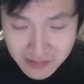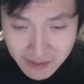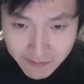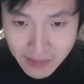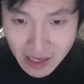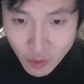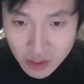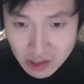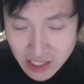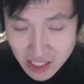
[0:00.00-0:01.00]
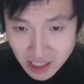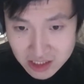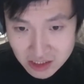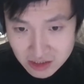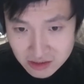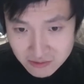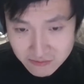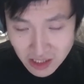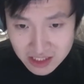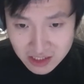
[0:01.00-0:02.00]
把握到大他者，
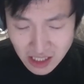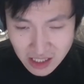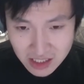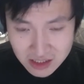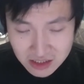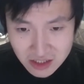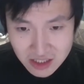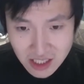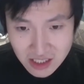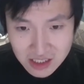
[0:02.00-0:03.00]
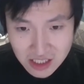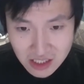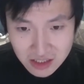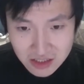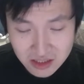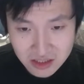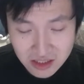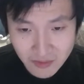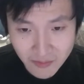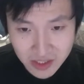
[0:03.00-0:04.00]
把这个大他者直接理解成是自己
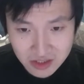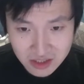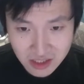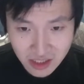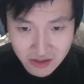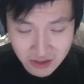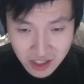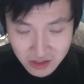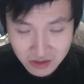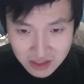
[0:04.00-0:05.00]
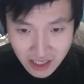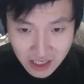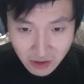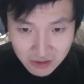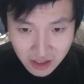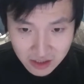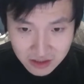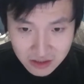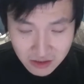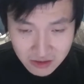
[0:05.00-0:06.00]
的本质的那种人，就是
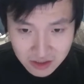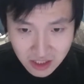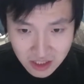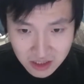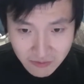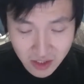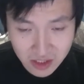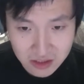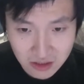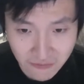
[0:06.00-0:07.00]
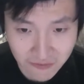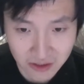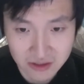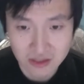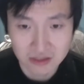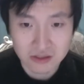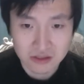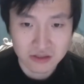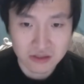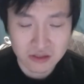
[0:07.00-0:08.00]
psychotics，就是精神病，就是疯子，
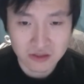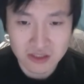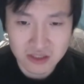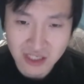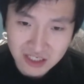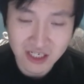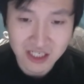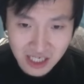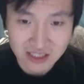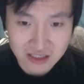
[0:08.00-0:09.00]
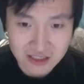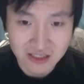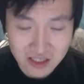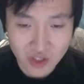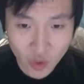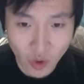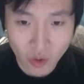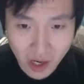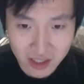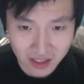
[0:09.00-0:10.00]
就是真的相信自己是国
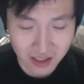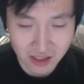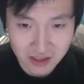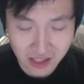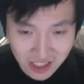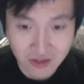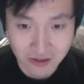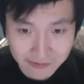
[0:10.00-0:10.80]
王的那种，